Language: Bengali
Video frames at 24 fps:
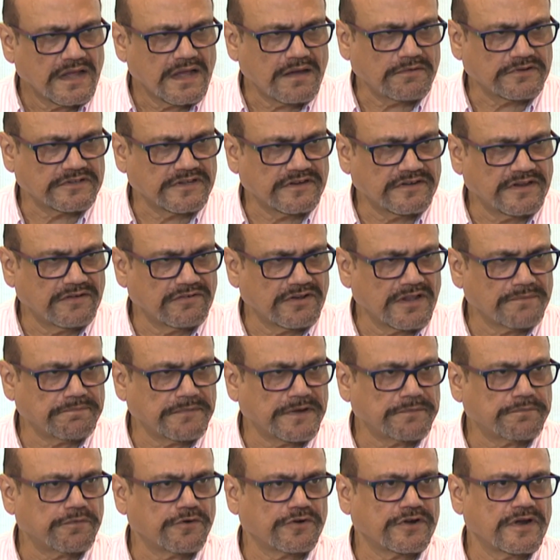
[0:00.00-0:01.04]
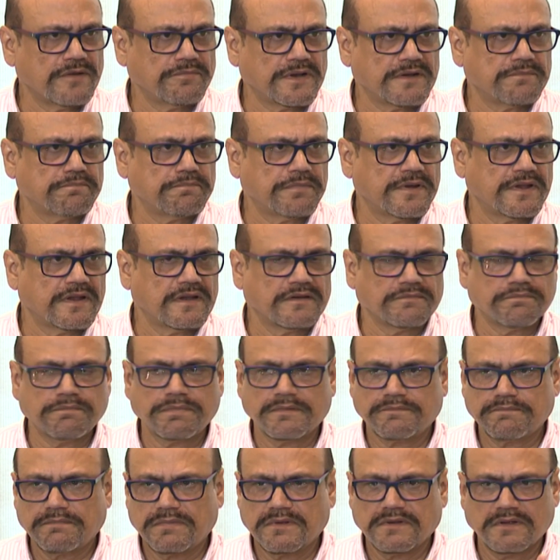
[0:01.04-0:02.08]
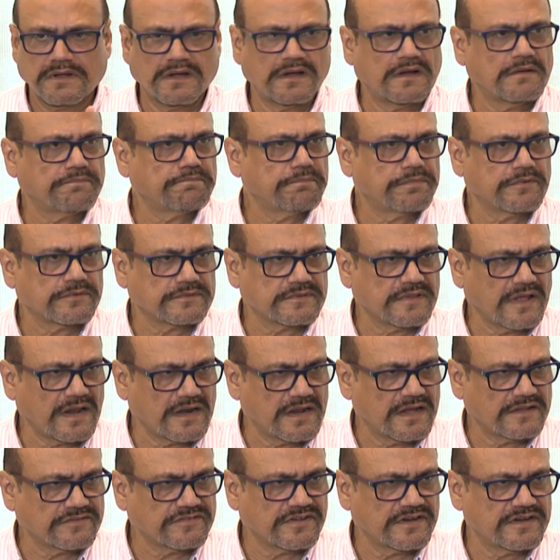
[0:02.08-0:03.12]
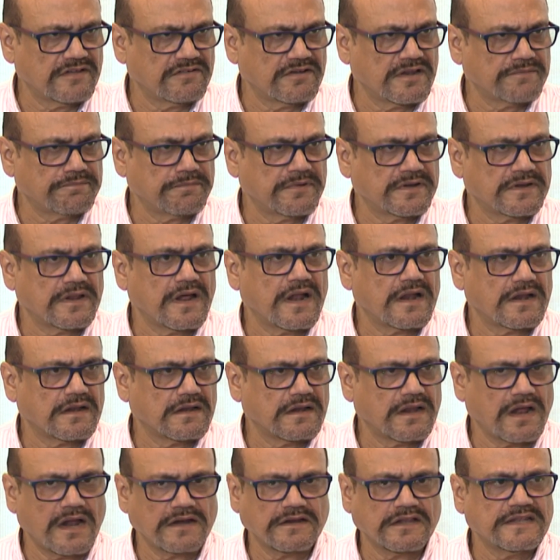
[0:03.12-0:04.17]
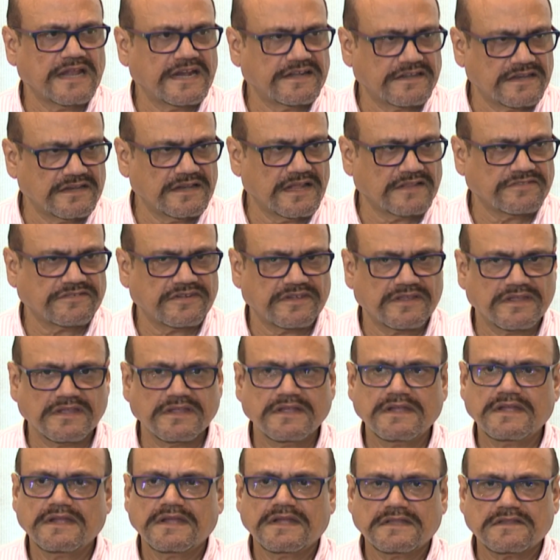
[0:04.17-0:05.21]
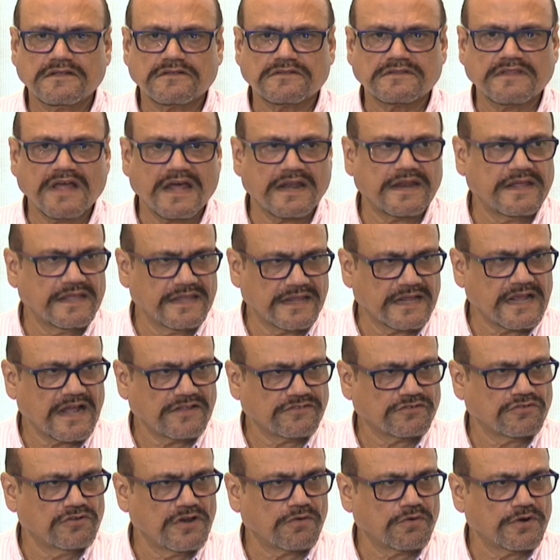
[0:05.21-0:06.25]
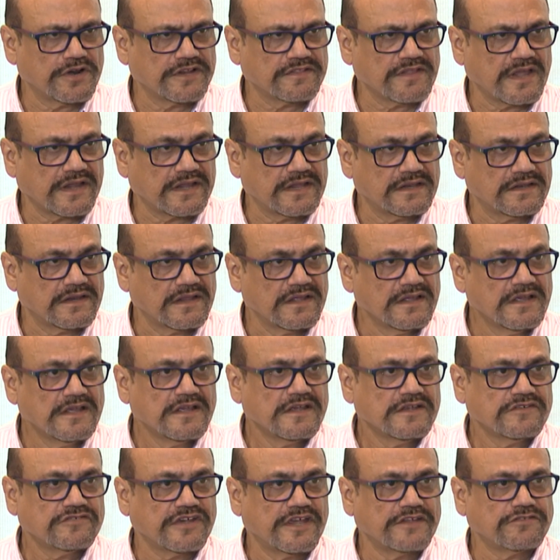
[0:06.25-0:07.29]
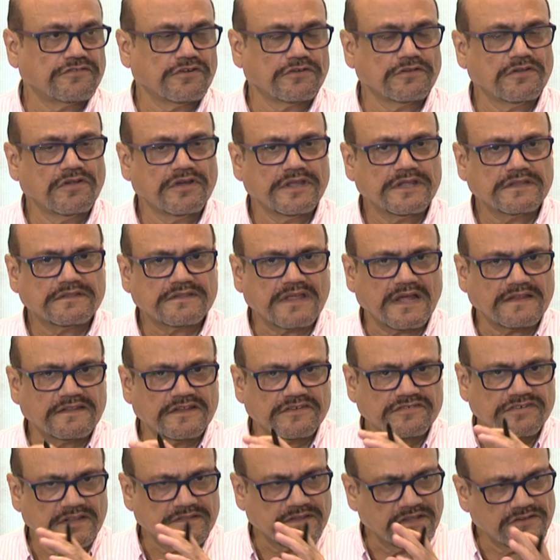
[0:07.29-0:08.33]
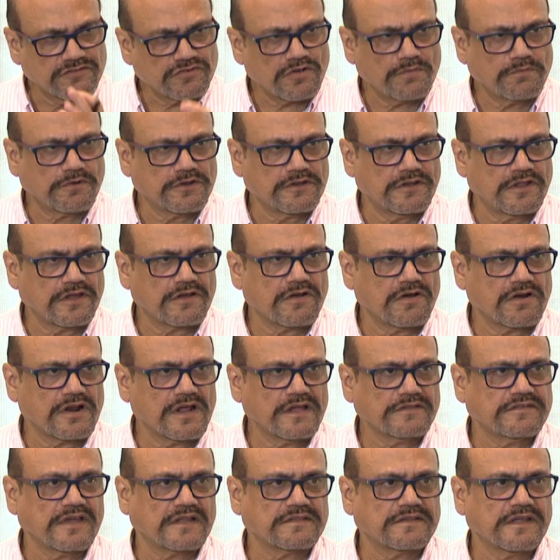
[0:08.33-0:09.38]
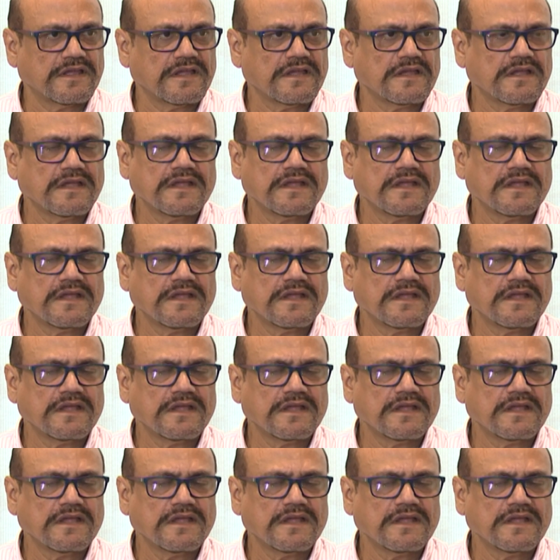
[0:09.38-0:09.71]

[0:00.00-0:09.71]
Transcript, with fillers: আমাদের ডেভেলপমেন্ট প্রোগ্রামের তারা আছে ডেভেলপমেন্ট আন্ডার নাইনটিন আছে তো তারাই এই কাজগুলো করে থাকেন সেই জন্যই তাদের সাথেই সমন্বয় করা যাতে